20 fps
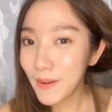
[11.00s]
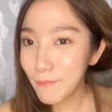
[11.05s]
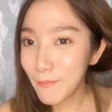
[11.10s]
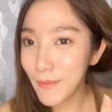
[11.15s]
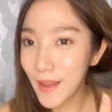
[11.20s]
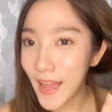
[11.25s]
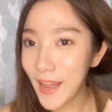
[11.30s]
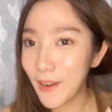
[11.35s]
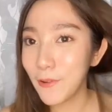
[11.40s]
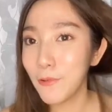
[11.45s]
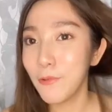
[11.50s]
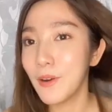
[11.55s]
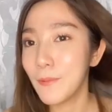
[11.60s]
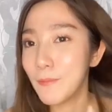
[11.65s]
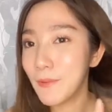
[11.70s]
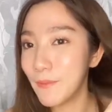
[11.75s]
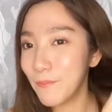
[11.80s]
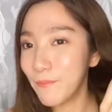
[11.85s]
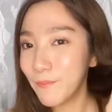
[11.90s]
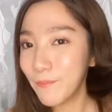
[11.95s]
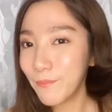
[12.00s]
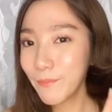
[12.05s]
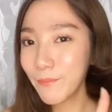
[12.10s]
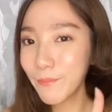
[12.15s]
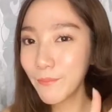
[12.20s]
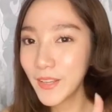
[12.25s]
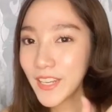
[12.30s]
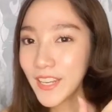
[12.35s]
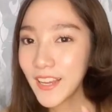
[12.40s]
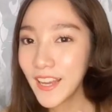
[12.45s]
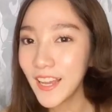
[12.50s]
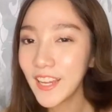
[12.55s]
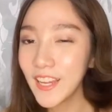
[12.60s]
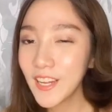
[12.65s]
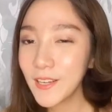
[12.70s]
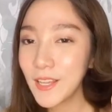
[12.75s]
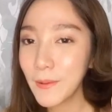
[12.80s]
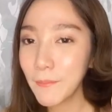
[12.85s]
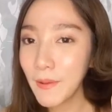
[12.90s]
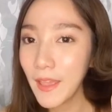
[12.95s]
หมาดๆอยู่อะแบบมันยังไง
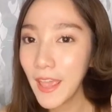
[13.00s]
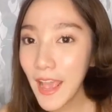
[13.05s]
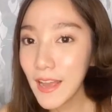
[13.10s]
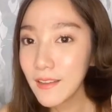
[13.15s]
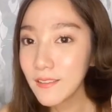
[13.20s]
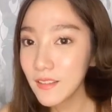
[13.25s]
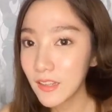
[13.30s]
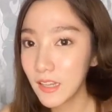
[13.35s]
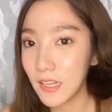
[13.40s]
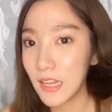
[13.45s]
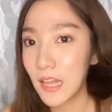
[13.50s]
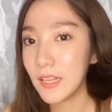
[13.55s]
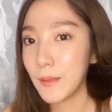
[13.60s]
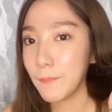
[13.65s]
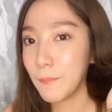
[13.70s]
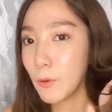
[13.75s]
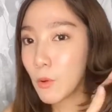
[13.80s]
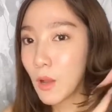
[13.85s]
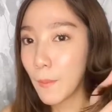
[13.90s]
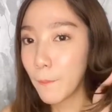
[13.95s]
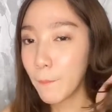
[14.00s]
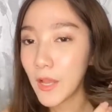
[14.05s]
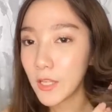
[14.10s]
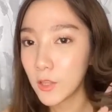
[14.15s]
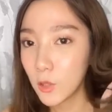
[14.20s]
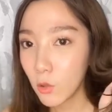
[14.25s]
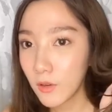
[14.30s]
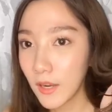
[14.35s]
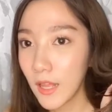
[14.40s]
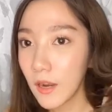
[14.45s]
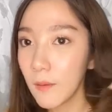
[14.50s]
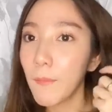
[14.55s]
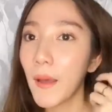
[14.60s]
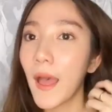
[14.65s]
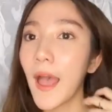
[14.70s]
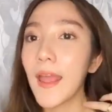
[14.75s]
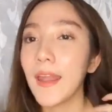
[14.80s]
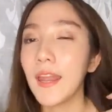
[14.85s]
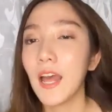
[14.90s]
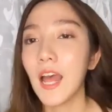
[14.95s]
คือยังไม่แห้งสนิทอะยังมีความเปียกตรงด้านป
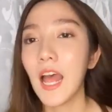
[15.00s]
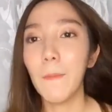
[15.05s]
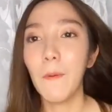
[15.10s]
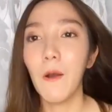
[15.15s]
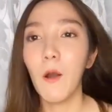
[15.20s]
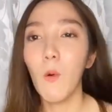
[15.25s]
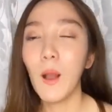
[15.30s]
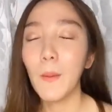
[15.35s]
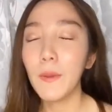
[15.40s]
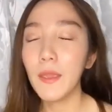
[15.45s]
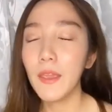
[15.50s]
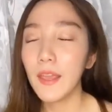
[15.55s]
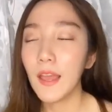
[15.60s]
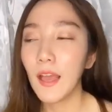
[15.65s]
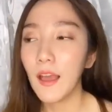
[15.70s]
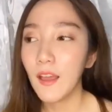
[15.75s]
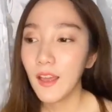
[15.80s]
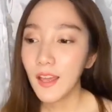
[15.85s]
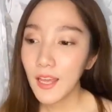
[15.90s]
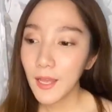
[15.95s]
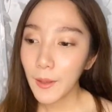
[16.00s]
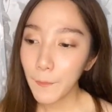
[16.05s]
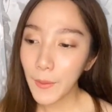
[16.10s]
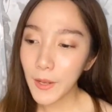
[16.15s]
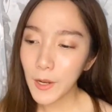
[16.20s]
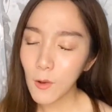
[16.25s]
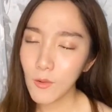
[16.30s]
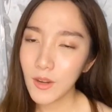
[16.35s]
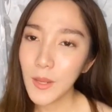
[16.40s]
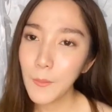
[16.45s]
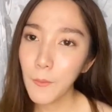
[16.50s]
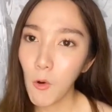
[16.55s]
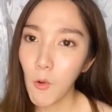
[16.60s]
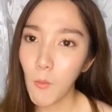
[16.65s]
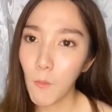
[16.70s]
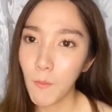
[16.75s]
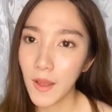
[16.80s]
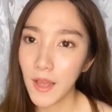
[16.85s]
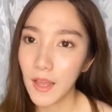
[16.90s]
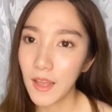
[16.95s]
ลายนะคะเพราะว่าพี่อะเป็นคนที่ผ
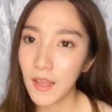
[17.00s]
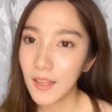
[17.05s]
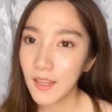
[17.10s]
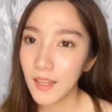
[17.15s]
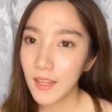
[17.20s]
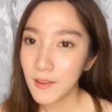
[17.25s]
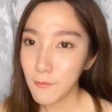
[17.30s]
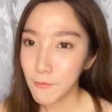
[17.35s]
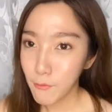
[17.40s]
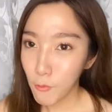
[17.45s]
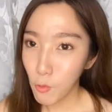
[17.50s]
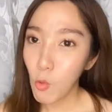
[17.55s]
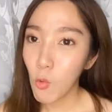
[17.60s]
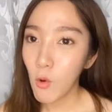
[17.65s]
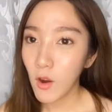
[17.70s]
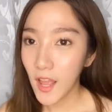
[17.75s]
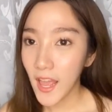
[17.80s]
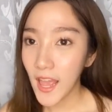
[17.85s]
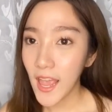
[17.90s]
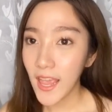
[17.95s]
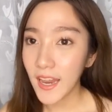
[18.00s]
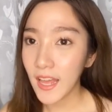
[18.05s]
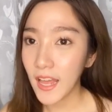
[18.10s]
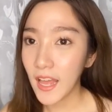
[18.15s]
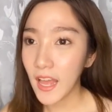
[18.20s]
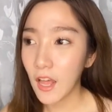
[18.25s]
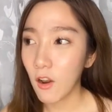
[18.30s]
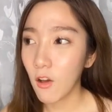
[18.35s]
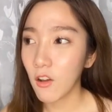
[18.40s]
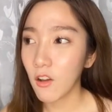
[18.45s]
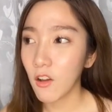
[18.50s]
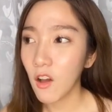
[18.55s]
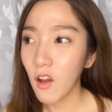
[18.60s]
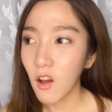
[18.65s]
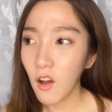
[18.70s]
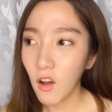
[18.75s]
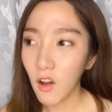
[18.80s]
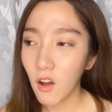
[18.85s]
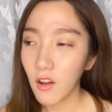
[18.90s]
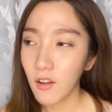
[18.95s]
มอะฟูง่ายนะคะแล้วก็
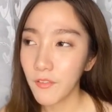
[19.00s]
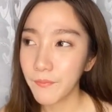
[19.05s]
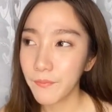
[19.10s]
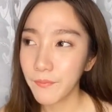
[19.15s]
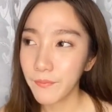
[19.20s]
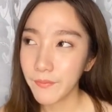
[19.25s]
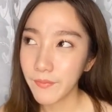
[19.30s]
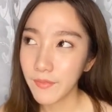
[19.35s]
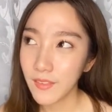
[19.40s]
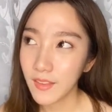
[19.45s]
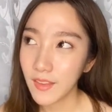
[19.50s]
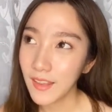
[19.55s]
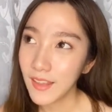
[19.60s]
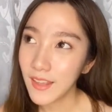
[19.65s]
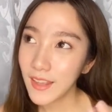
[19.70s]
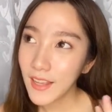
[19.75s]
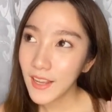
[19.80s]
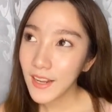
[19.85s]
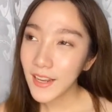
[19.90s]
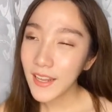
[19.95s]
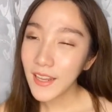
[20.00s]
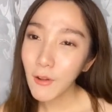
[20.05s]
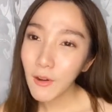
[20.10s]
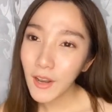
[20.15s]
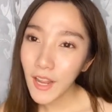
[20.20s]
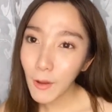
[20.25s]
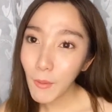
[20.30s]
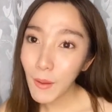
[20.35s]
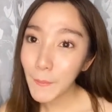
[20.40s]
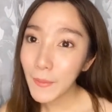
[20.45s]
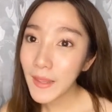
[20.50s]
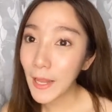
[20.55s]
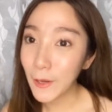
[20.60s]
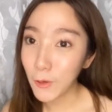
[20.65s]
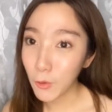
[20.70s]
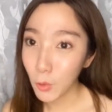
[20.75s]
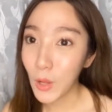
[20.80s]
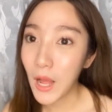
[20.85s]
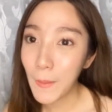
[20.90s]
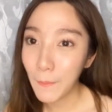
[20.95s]
เขาเรียกว่าไม่อยาก
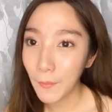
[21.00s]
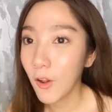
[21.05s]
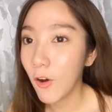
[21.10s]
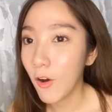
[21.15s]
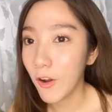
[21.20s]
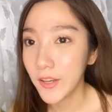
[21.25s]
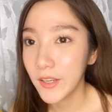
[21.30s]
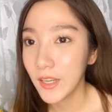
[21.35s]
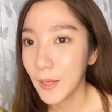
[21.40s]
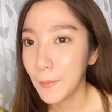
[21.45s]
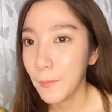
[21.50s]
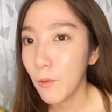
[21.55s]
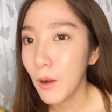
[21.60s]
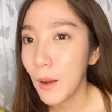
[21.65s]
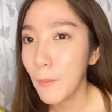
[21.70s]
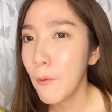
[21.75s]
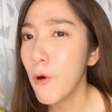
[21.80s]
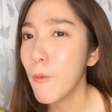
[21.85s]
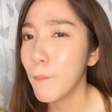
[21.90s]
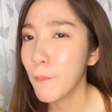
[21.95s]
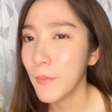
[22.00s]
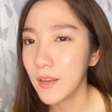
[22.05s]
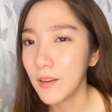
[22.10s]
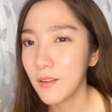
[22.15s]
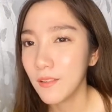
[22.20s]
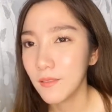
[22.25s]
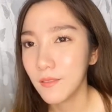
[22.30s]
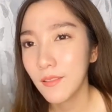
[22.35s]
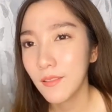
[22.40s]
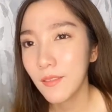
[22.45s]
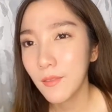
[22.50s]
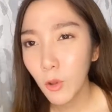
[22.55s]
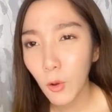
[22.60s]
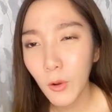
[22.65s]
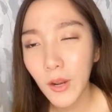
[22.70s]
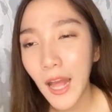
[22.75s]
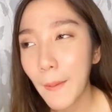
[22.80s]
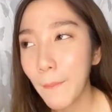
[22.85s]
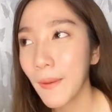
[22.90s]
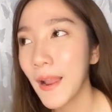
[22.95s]
โดนความร้อนเยอะเพราะว่าผมมันโด
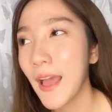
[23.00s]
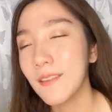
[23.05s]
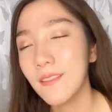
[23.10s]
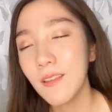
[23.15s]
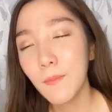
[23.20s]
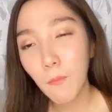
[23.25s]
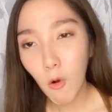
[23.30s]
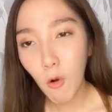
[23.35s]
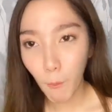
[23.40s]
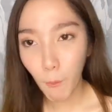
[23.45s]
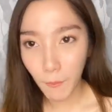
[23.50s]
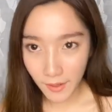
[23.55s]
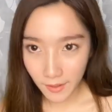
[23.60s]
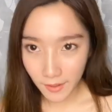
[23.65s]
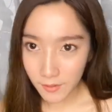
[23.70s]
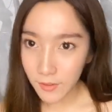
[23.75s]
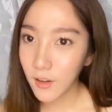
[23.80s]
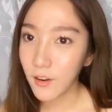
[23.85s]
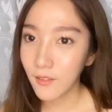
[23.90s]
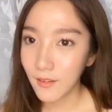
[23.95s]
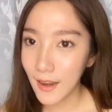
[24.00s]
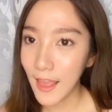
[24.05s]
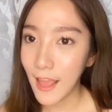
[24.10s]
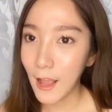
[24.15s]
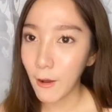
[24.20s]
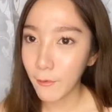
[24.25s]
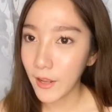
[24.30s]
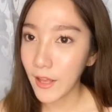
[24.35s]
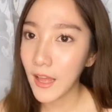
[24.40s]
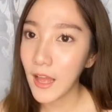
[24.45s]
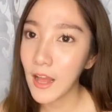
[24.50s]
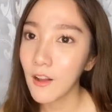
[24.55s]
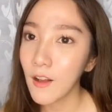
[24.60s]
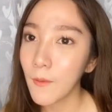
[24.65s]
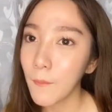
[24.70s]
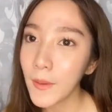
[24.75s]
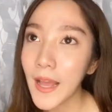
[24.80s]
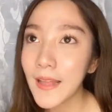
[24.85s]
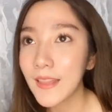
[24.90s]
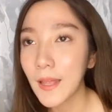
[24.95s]
นทำลายเส้นผมมันเยอะแล้วนะคะก็
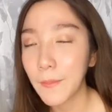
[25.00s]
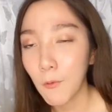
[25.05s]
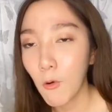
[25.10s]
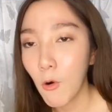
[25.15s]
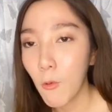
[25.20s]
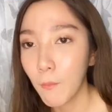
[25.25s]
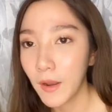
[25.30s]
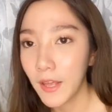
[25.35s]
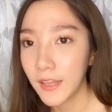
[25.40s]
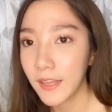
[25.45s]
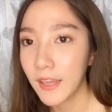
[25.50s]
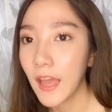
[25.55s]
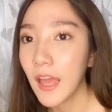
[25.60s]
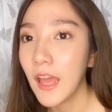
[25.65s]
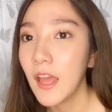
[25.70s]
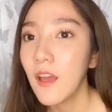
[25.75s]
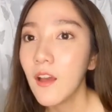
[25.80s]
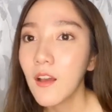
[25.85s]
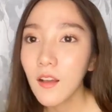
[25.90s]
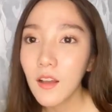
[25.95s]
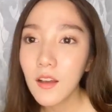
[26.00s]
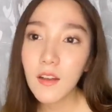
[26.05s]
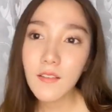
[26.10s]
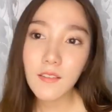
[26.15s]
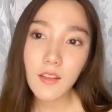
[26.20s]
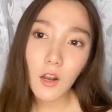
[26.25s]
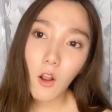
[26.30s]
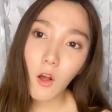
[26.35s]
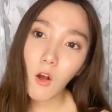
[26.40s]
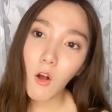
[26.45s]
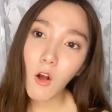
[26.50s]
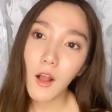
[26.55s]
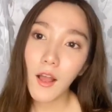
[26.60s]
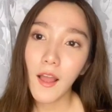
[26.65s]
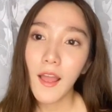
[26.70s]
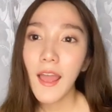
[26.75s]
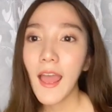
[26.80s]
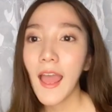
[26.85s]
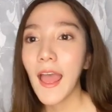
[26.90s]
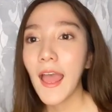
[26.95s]
ไม่อยากตัดผมอะไรเงี้ยก็คือจะรอ
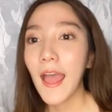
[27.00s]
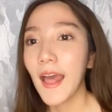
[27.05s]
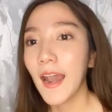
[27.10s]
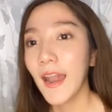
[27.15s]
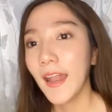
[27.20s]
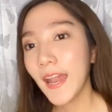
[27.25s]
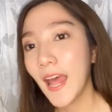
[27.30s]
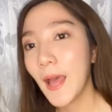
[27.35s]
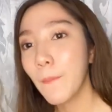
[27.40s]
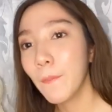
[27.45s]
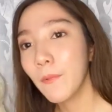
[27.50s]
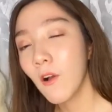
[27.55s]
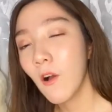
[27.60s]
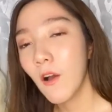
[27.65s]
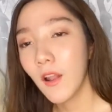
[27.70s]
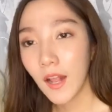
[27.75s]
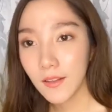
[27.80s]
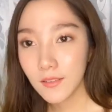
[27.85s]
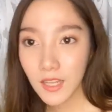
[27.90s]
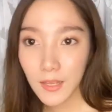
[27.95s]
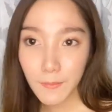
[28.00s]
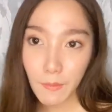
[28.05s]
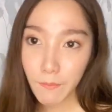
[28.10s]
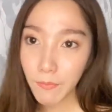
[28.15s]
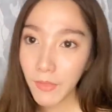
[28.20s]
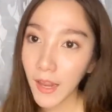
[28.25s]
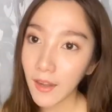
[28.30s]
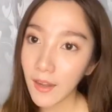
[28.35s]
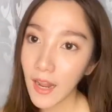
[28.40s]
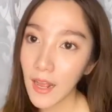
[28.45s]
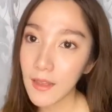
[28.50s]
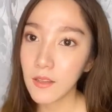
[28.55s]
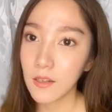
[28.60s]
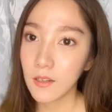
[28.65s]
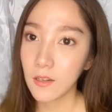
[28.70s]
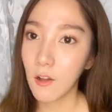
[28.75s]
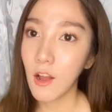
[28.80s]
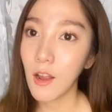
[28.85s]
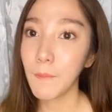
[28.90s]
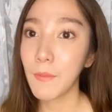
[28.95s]
หาอะไรทำก่อนนะเช่นแบบแต่งหน้าเสร็จ
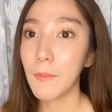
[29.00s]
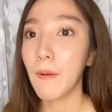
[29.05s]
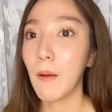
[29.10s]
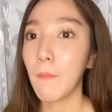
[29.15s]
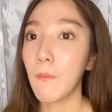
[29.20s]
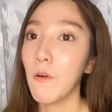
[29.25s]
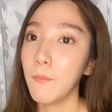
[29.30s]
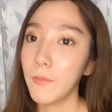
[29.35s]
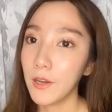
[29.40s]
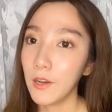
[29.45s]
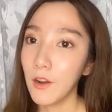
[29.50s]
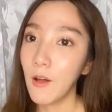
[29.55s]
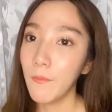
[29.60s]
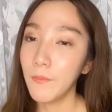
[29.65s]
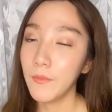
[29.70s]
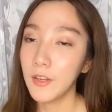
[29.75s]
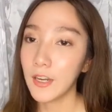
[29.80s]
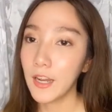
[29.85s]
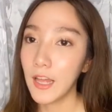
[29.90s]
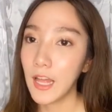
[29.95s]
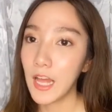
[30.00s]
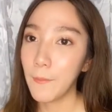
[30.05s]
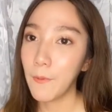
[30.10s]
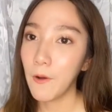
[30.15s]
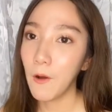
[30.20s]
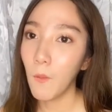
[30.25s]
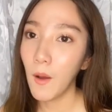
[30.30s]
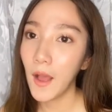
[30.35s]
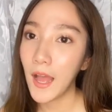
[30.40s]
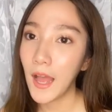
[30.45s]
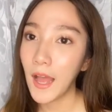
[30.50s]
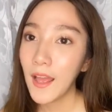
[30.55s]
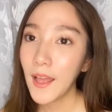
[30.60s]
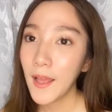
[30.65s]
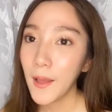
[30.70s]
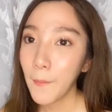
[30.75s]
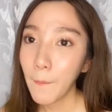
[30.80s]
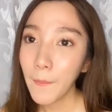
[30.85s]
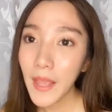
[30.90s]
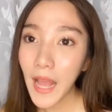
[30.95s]
แล้วค่อยมาเป่าผมอีกรอบนึงนะคะเพราะว่า
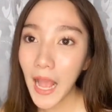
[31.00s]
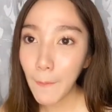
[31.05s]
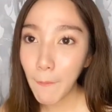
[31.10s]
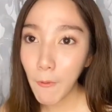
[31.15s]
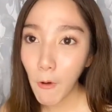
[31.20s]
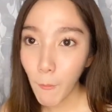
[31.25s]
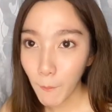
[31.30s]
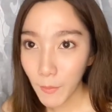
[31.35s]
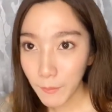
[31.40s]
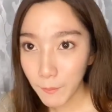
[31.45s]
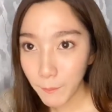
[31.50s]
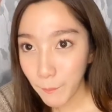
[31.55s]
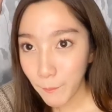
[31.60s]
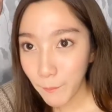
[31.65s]
ไม่อยากให้ผมมัน